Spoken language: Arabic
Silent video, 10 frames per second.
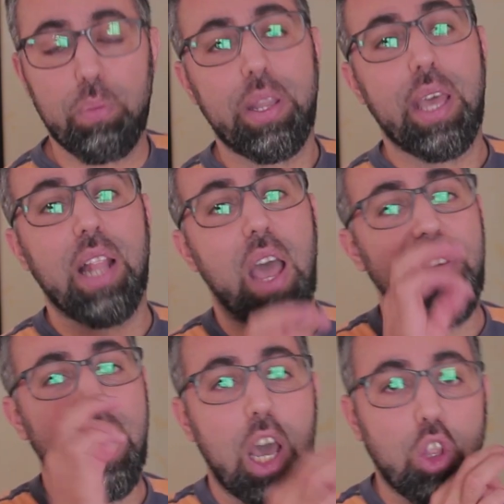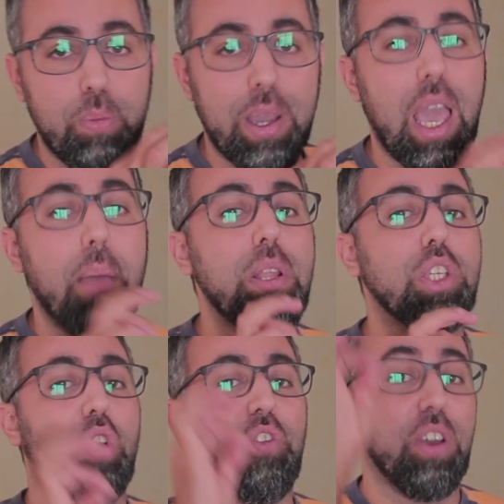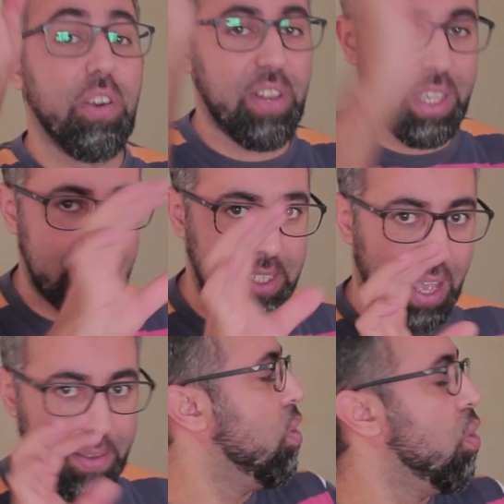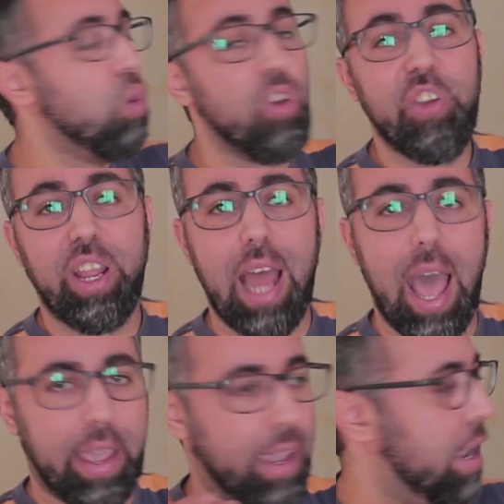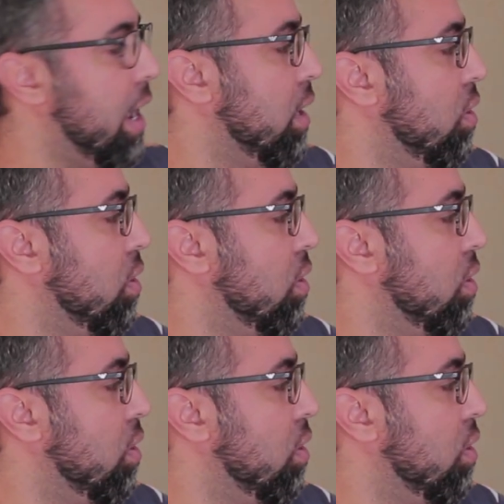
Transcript: بان هاد الافعال هذوما كاملين جاو في القصه والفعل الاخير